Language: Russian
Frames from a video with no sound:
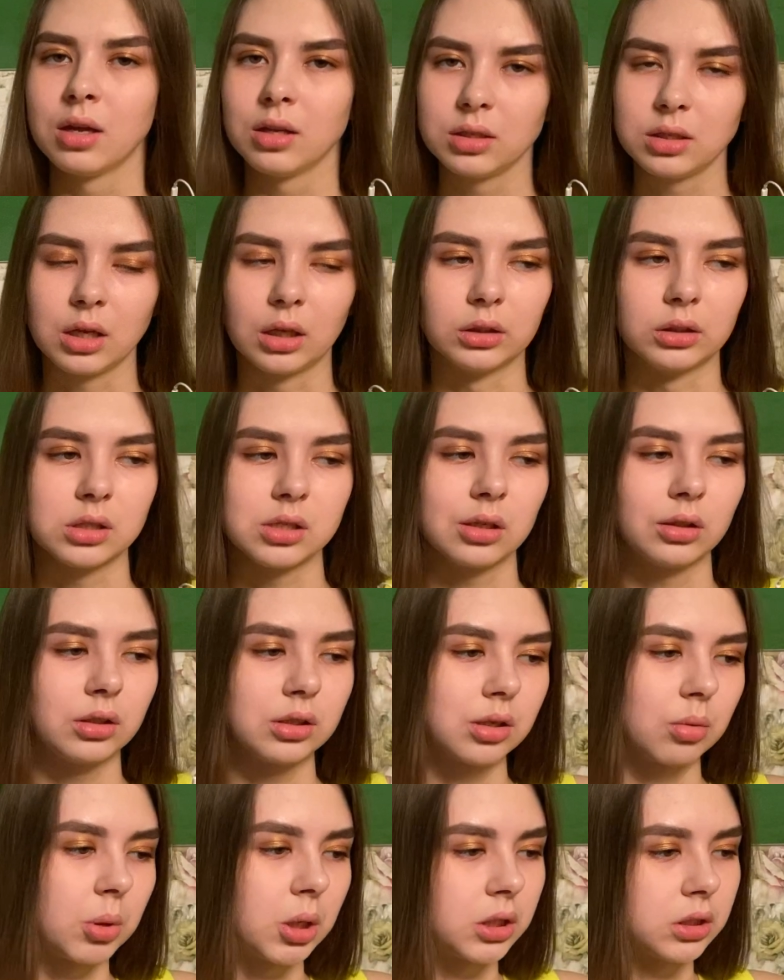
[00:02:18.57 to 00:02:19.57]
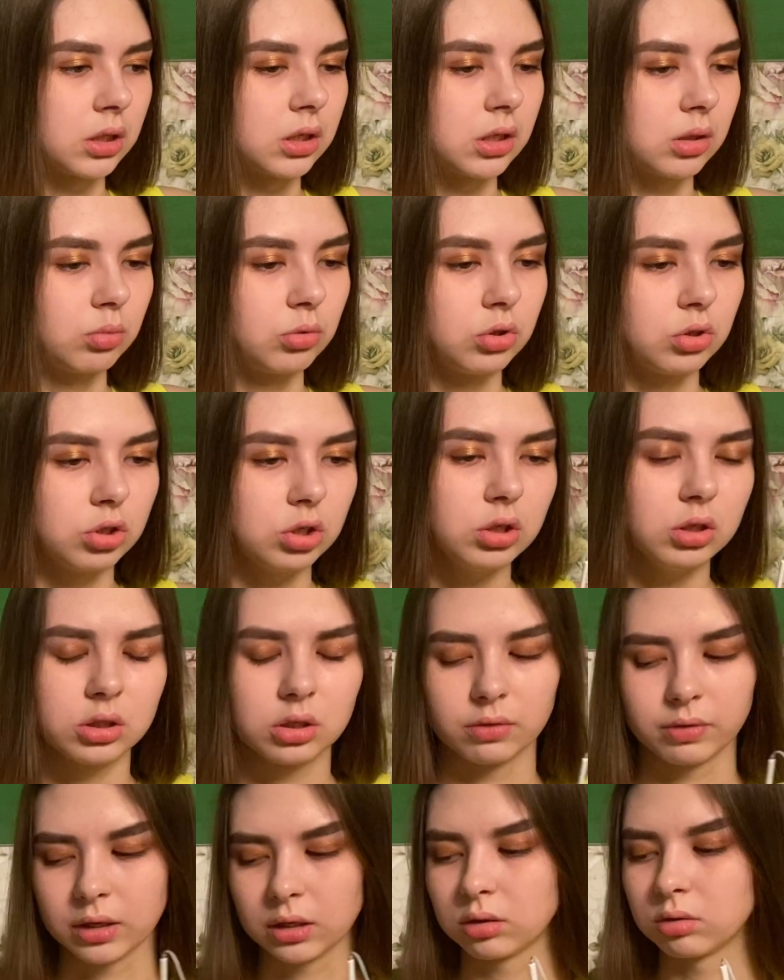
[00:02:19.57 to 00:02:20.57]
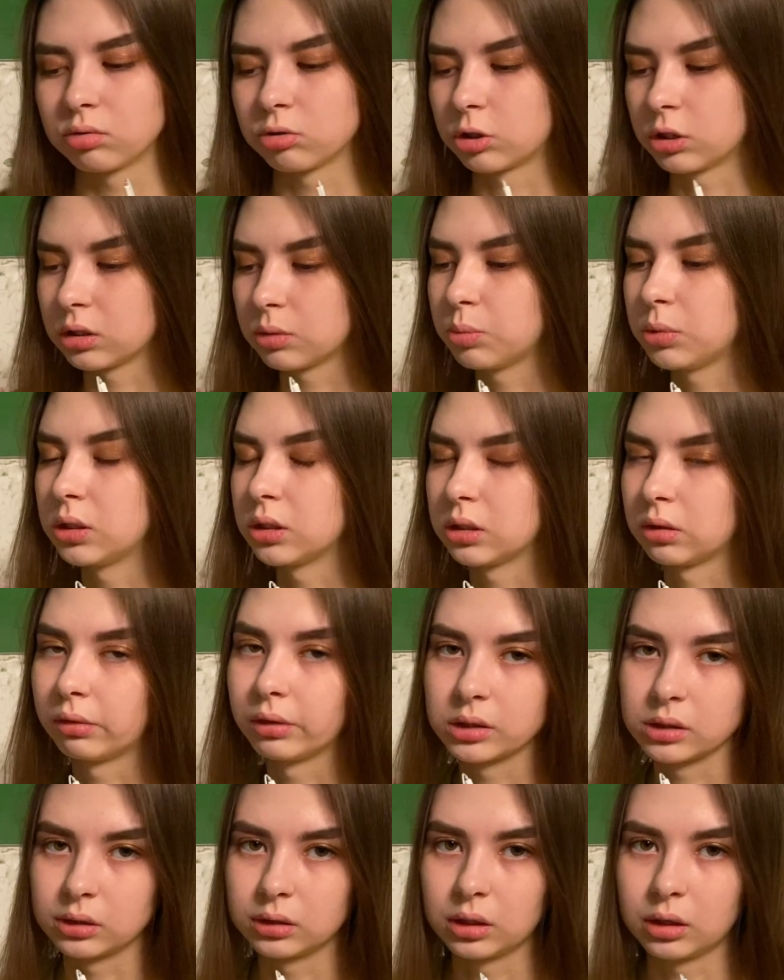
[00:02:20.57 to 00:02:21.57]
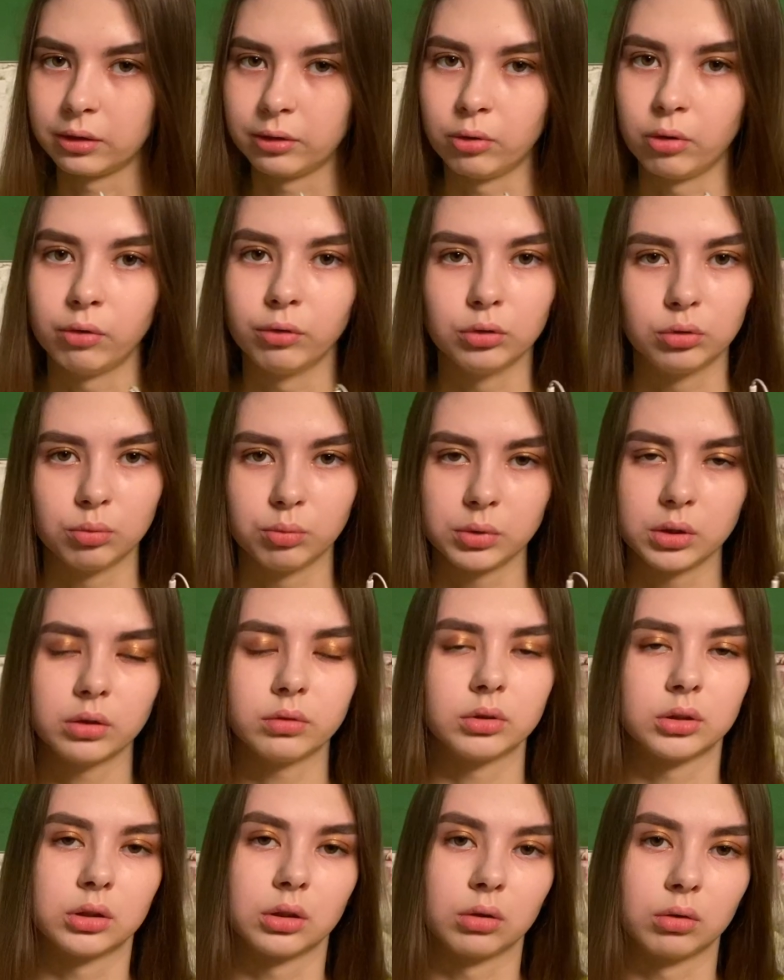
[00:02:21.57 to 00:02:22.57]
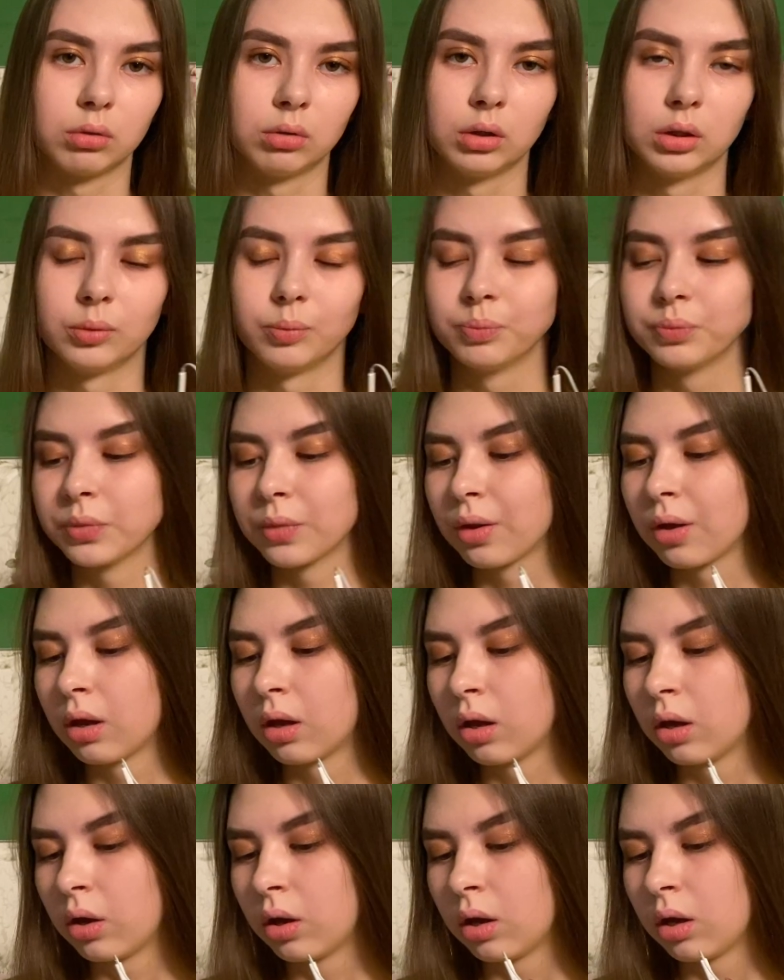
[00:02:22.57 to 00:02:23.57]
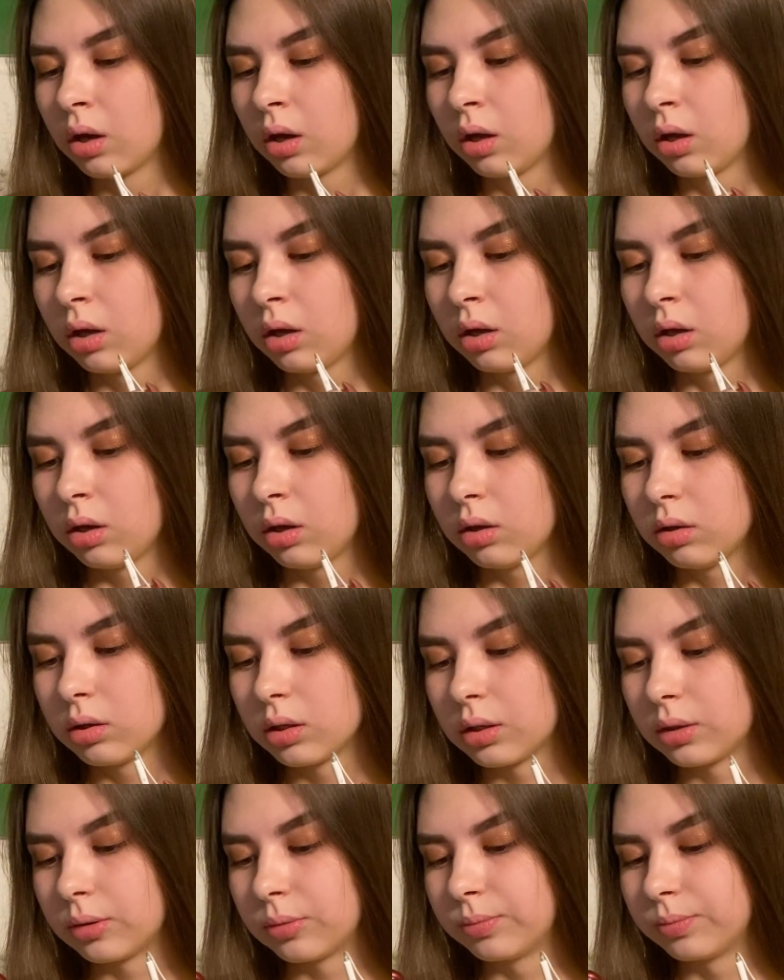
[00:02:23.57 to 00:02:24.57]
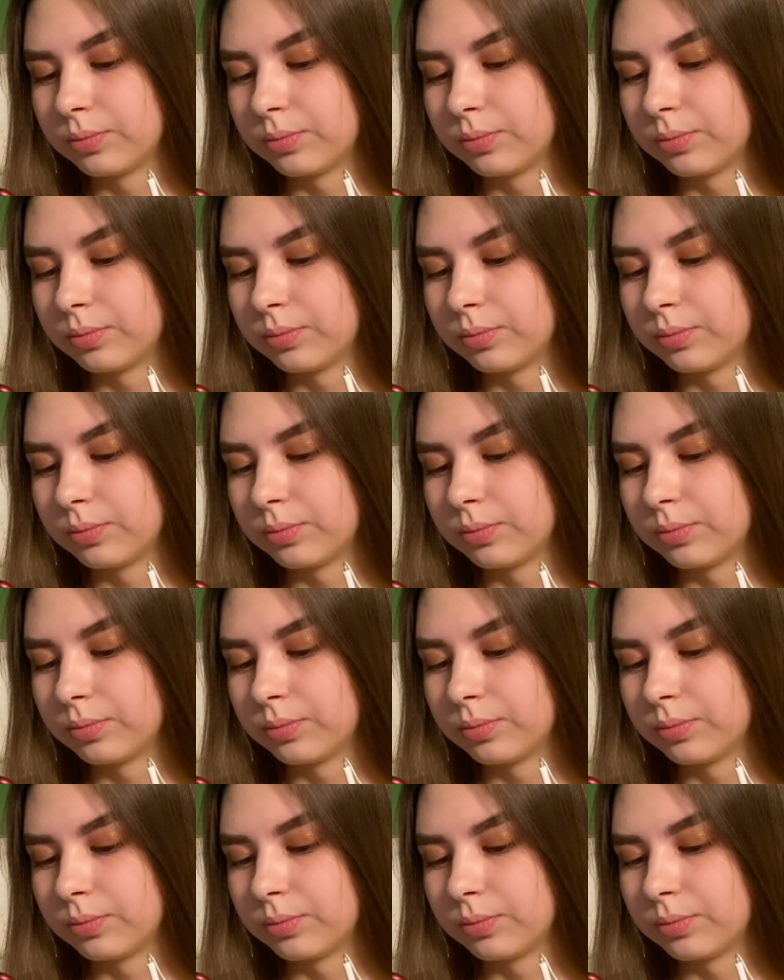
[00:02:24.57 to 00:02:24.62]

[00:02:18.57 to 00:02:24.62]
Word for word: Нет, если ты собрался со мной жить, давай-ка уж расписываться, дорогой. Вот у меня вот такое. Ой.